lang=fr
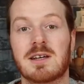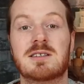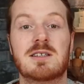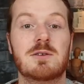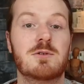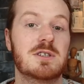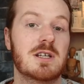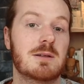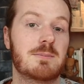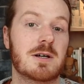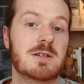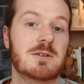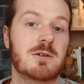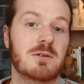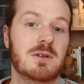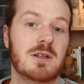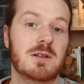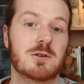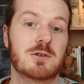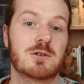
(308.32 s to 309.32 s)
Et si vous êtes
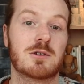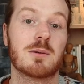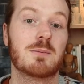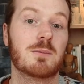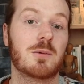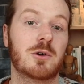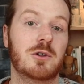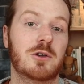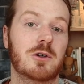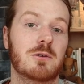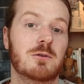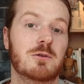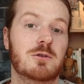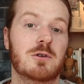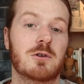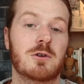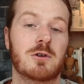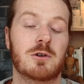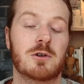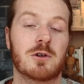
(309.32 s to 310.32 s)
passionné de stop motion ou
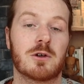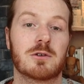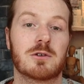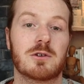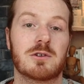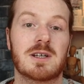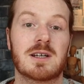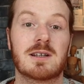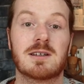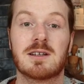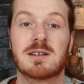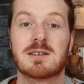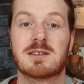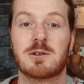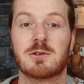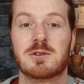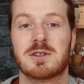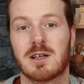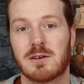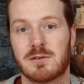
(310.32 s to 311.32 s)
ce genre de technique,
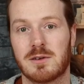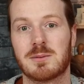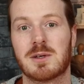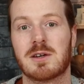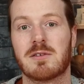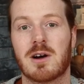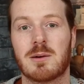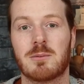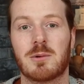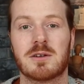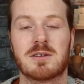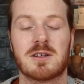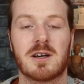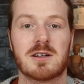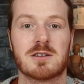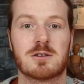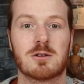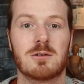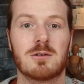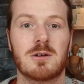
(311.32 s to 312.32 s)
c'est aussi un film qui est vraiment
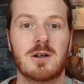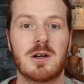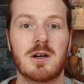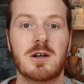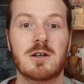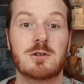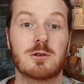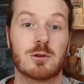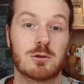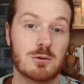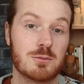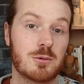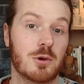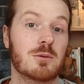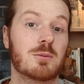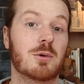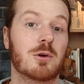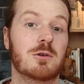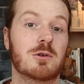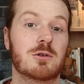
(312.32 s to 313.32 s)
intéressant, surtout
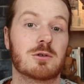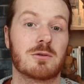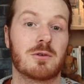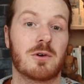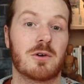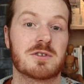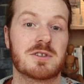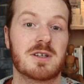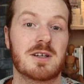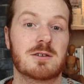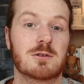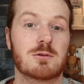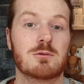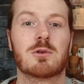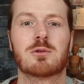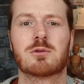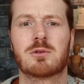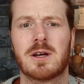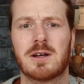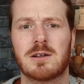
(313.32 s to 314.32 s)
pour une production française,
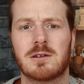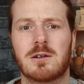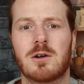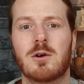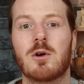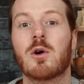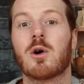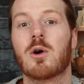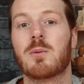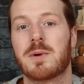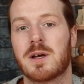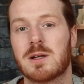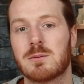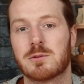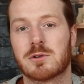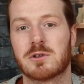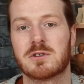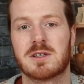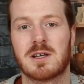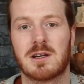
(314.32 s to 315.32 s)
ou en tout cas
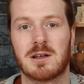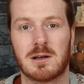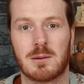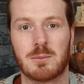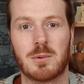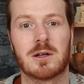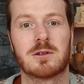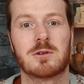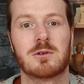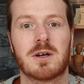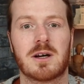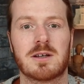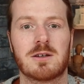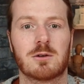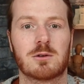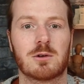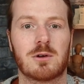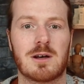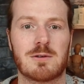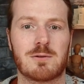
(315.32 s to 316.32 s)
européenne, puisque c'est un
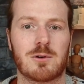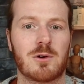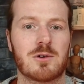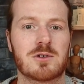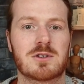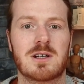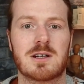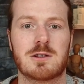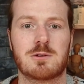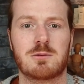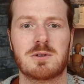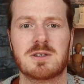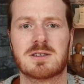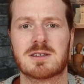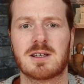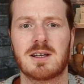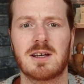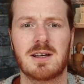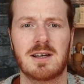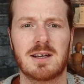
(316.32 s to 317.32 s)
partenariat entre la France, la
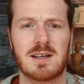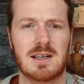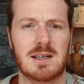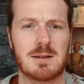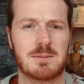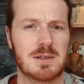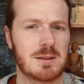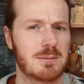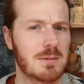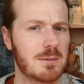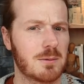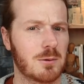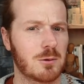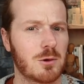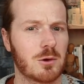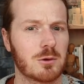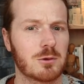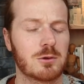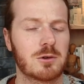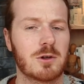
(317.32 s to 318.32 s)
Suisse et peut-être même
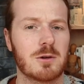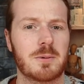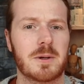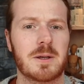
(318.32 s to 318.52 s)
encore d'autres